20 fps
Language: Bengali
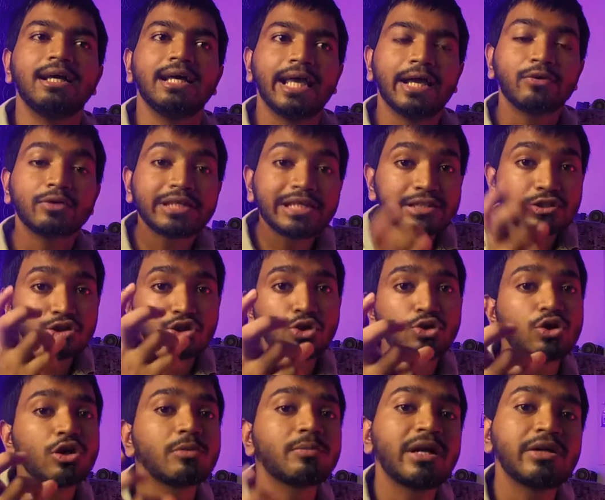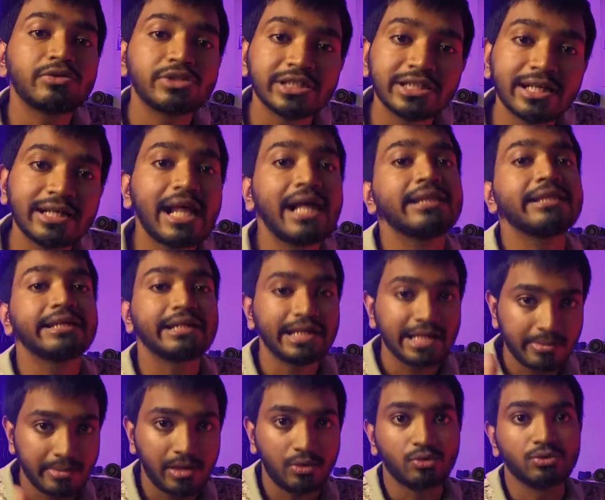এখন কিছু সংখ্যক মানুষ এটা না
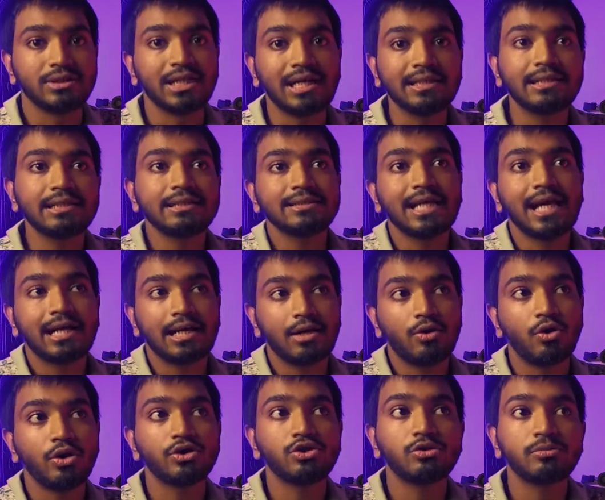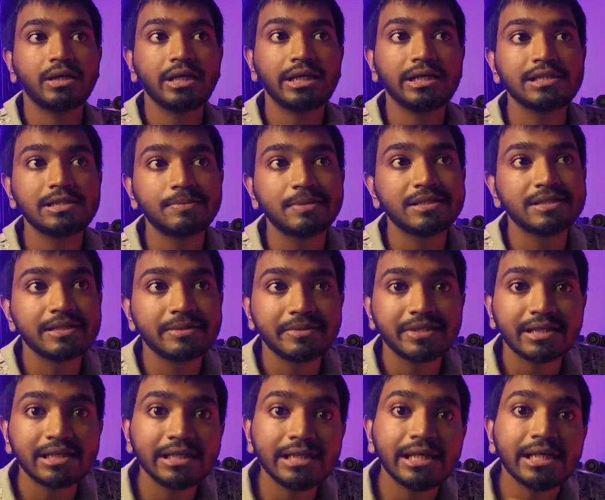দেখলেই ভালো যাদের যারা হয়তো বা
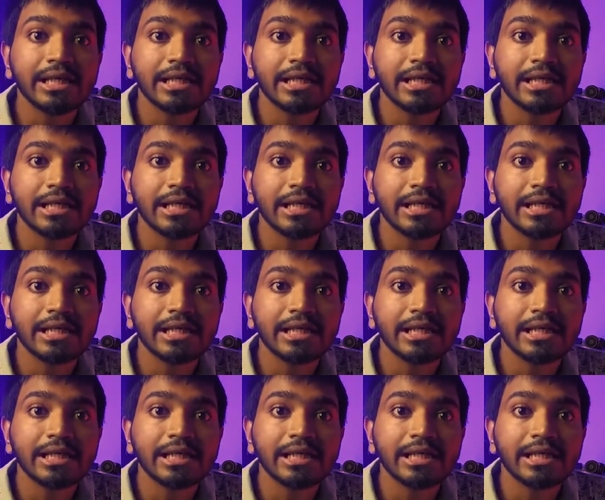স্পেসিফিকলি